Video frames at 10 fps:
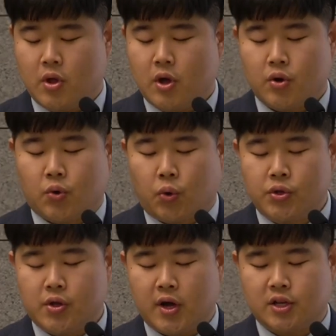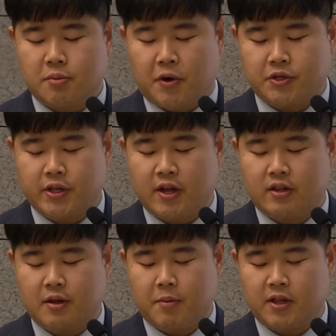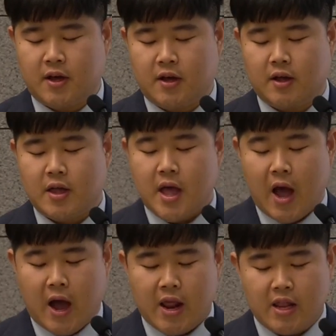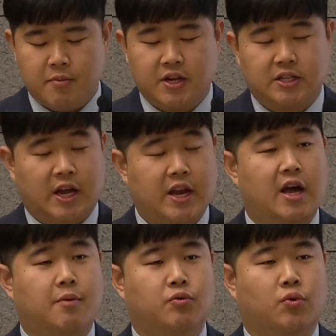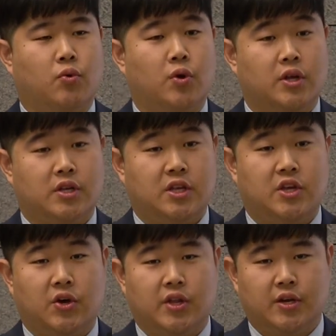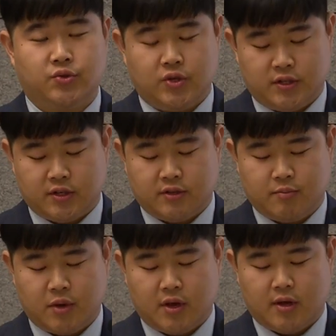그리고 곤경에서 벗어날 때마다 하나님을 찬양함으로 이겨낼 수 있었습니다.